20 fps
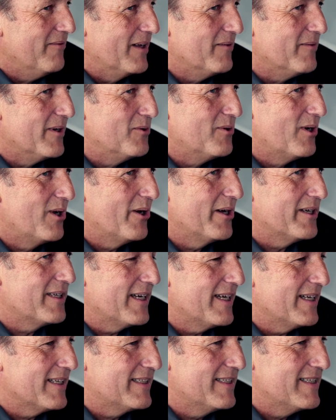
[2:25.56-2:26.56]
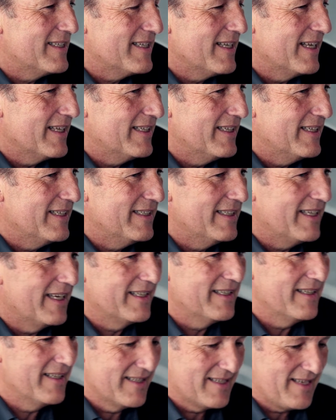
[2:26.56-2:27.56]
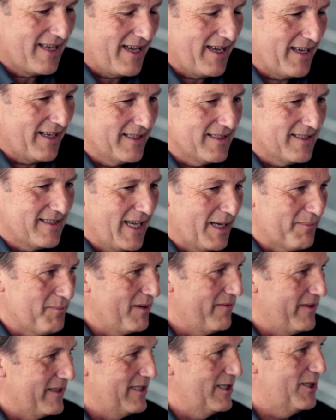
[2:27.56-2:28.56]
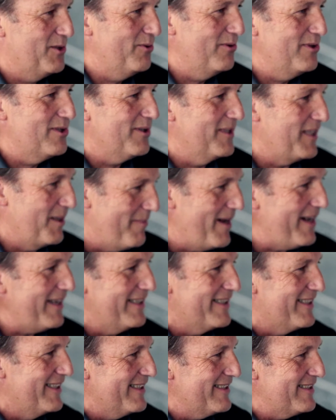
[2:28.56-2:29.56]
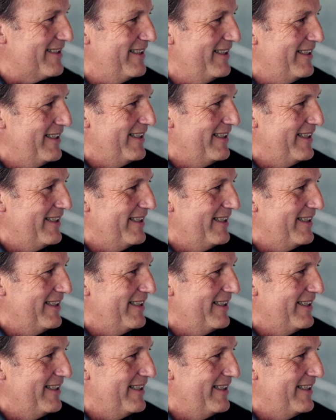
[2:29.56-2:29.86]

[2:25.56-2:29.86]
Wenn man nur Leute hat, die, die, die dann sagen, sag mir, was ich tun soll, dann mache ich das,